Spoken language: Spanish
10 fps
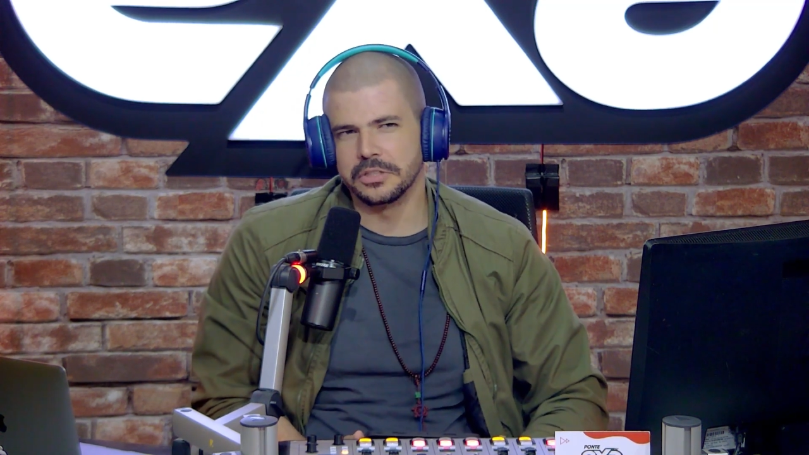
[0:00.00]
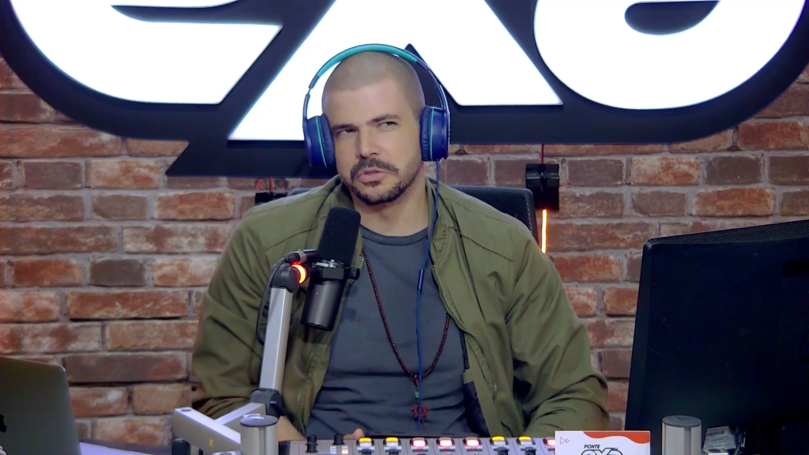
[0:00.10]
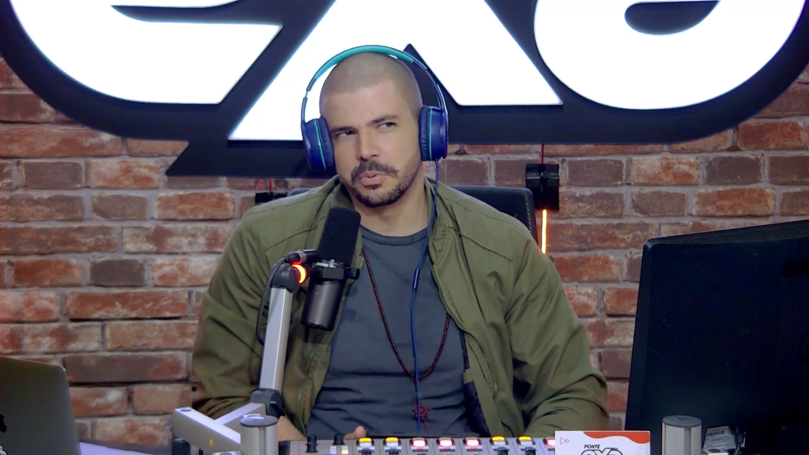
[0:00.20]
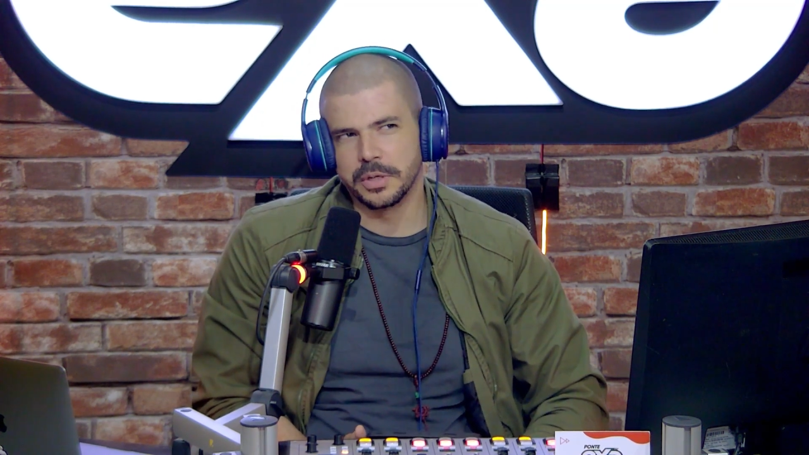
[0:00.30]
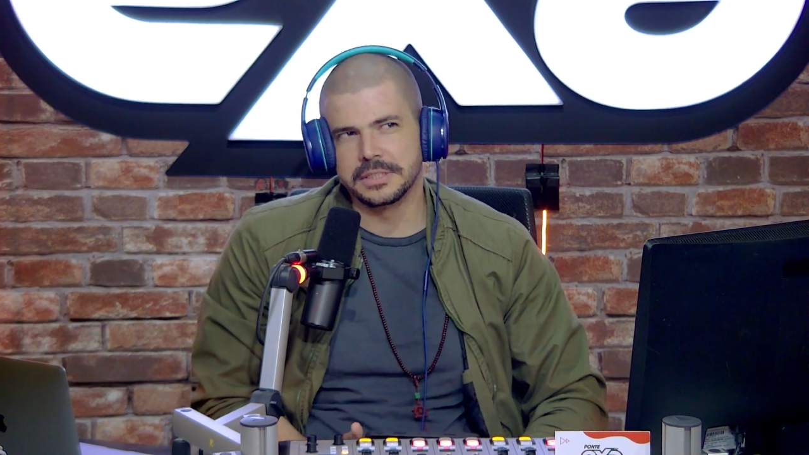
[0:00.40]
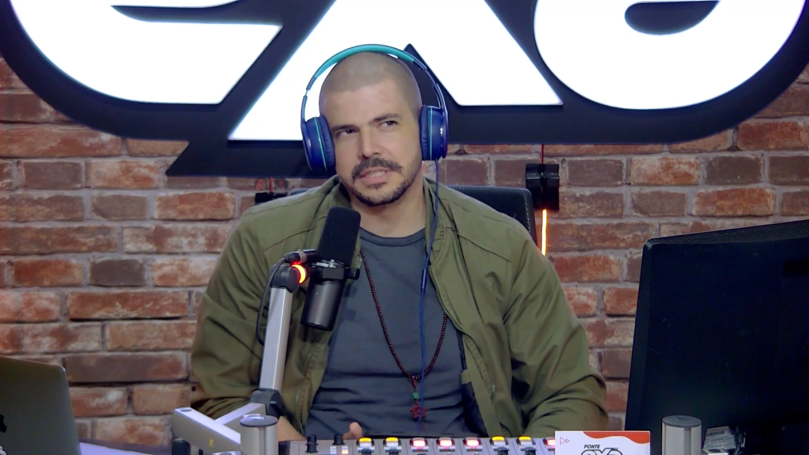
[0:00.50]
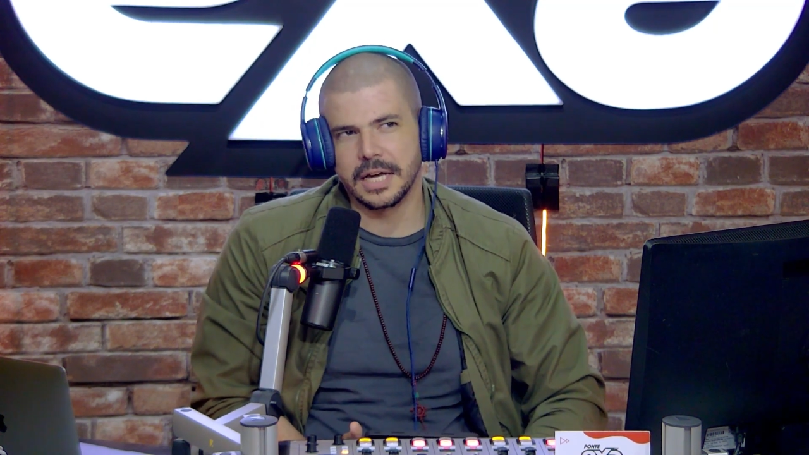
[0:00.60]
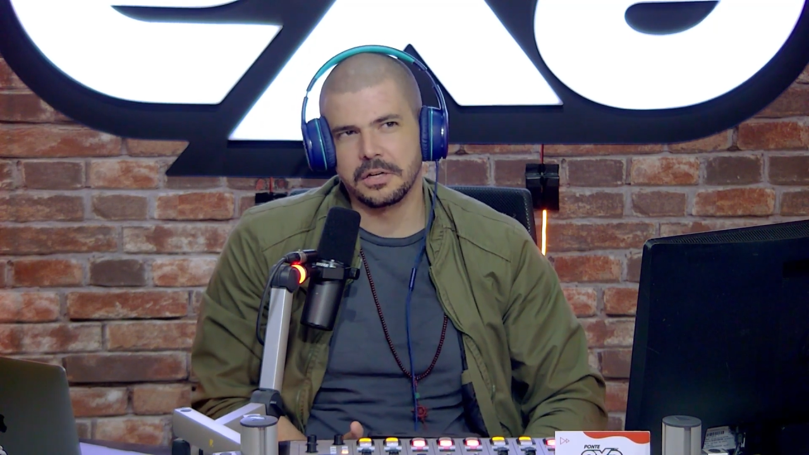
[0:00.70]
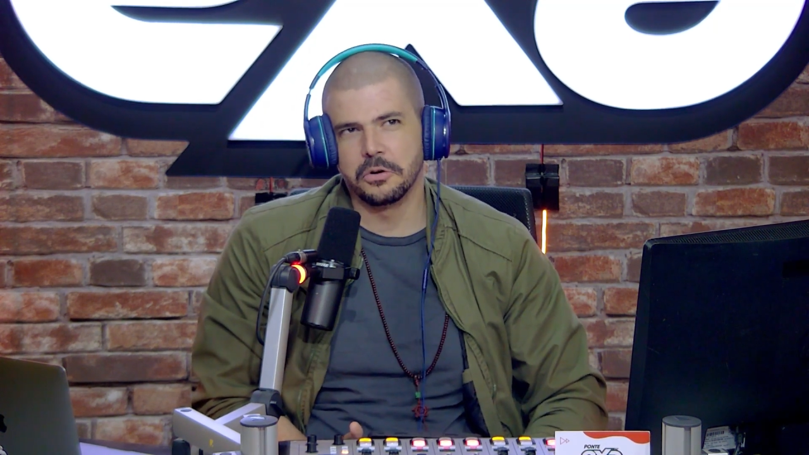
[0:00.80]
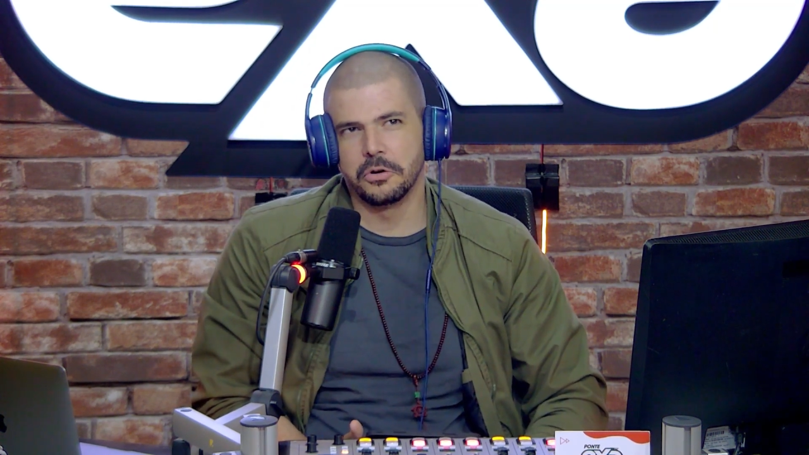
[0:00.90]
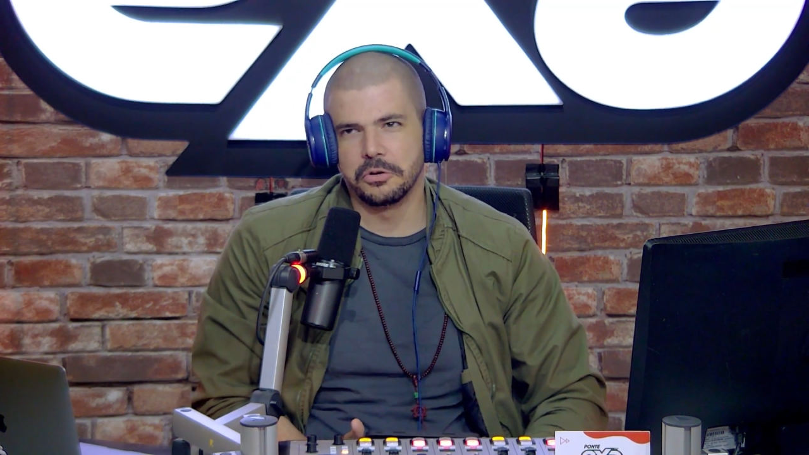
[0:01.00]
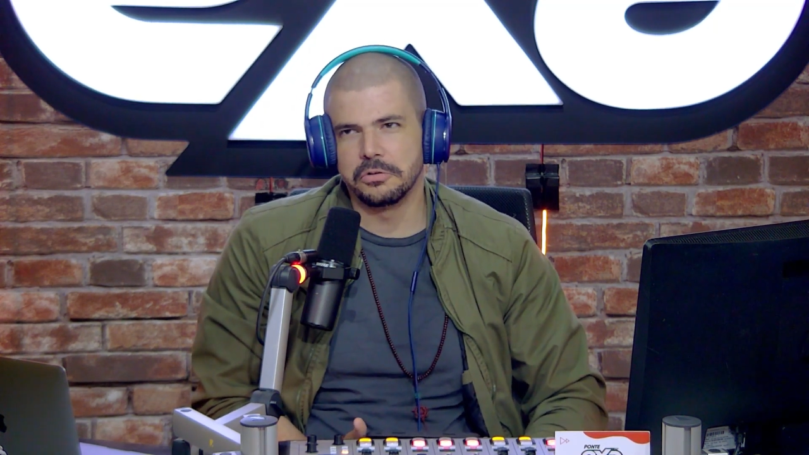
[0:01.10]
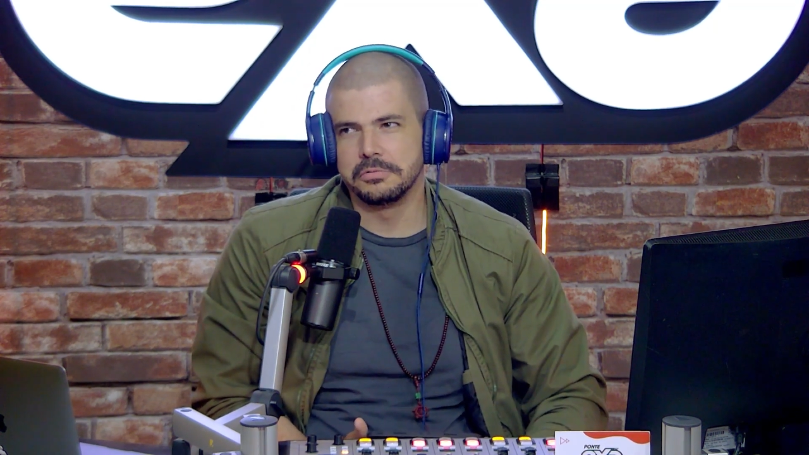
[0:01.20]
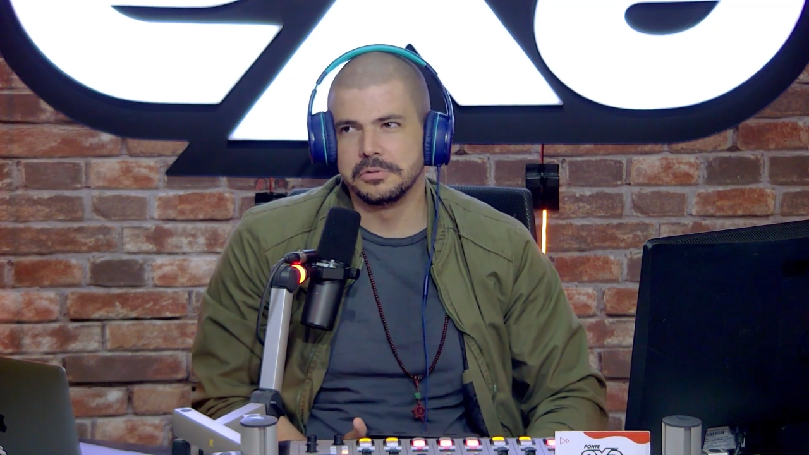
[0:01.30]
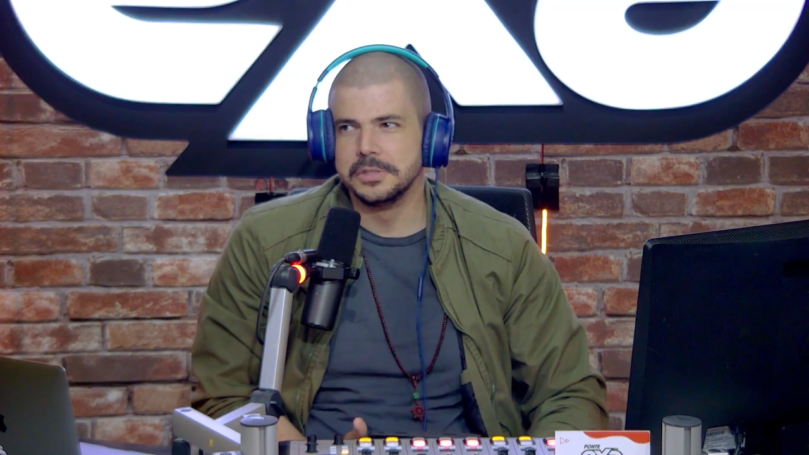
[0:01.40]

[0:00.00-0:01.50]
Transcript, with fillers: eso puede ser algo